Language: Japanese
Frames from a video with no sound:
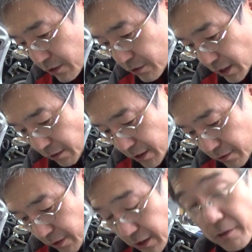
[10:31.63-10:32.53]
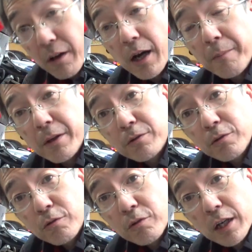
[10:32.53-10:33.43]
ング買われる方は
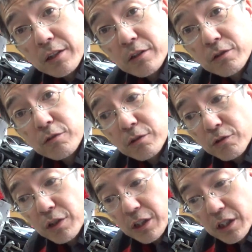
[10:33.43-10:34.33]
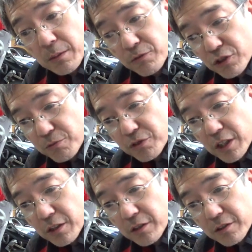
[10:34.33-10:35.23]
ベルト交換って言った時に多分自分
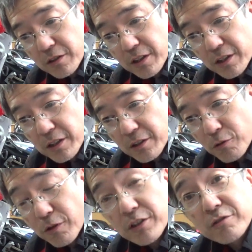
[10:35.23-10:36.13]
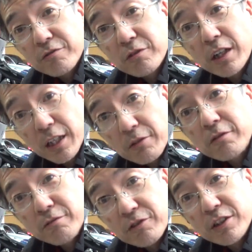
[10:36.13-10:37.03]
で交換するかなと
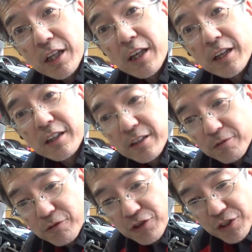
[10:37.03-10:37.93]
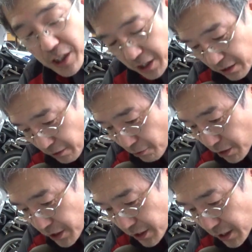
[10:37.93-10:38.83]
うちでその純正品では交
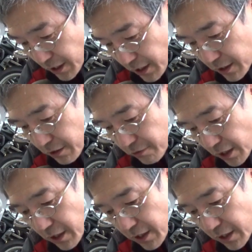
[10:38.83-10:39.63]
換しないかなっていうね